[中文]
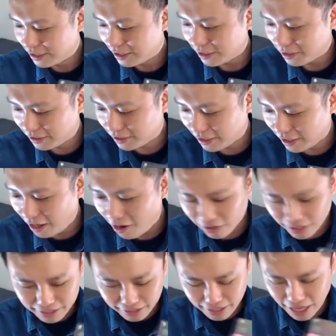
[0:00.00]
很很好
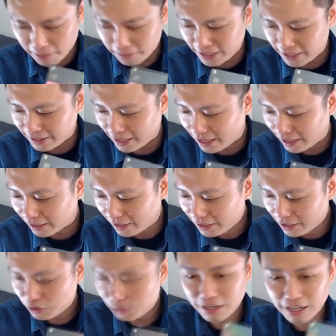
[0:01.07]
看的卡面啊，
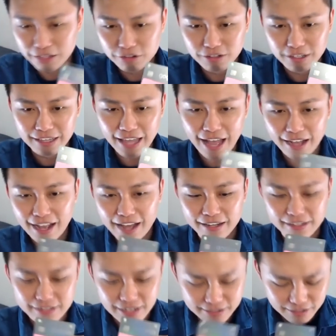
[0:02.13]
对啊，都给大家看
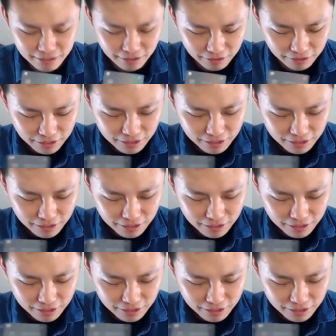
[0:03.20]
这样子哦。